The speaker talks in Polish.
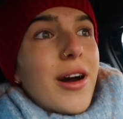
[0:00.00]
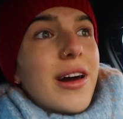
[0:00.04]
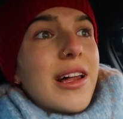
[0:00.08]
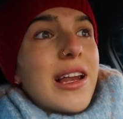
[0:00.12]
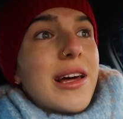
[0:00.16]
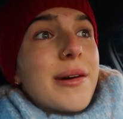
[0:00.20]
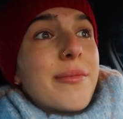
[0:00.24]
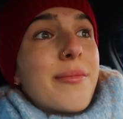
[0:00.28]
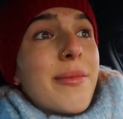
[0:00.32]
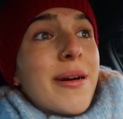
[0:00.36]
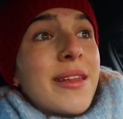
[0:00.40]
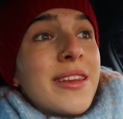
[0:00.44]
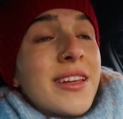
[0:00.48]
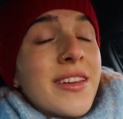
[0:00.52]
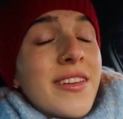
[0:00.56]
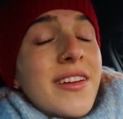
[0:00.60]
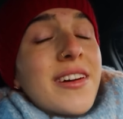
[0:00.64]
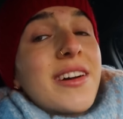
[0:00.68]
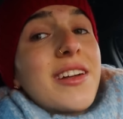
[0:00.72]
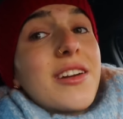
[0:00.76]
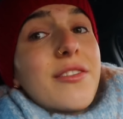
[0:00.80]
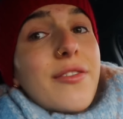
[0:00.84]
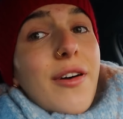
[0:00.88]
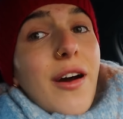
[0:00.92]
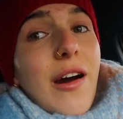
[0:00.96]
ale będę
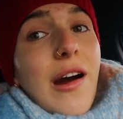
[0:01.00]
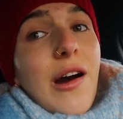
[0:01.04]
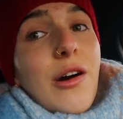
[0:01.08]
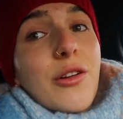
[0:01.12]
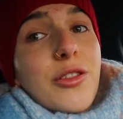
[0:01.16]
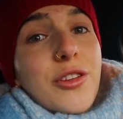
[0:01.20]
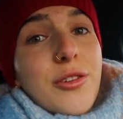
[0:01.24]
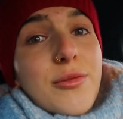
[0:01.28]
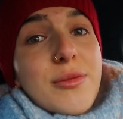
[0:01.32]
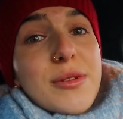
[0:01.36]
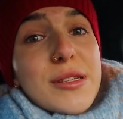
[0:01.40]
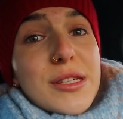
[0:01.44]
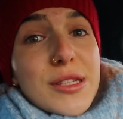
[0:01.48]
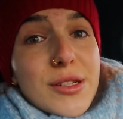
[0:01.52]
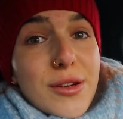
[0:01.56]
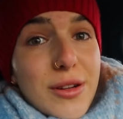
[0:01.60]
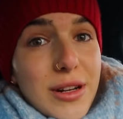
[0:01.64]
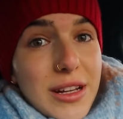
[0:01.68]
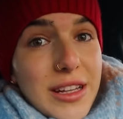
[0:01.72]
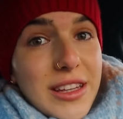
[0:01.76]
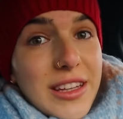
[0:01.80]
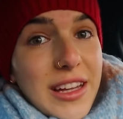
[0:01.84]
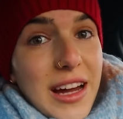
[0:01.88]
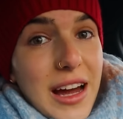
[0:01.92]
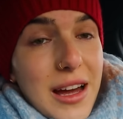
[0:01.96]
nagrywała o tym
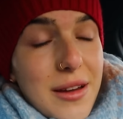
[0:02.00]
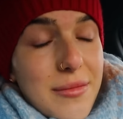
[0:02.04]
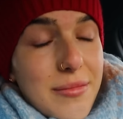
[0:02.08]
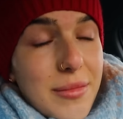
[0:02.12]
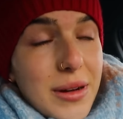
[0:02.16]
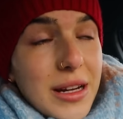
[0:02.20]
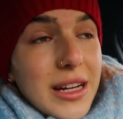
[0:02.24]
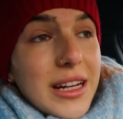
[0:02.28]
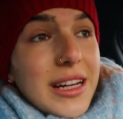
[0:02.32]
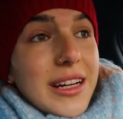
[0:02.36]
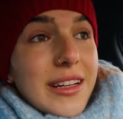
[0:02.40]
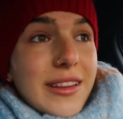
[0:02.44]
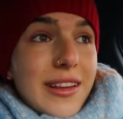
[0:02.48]
story time,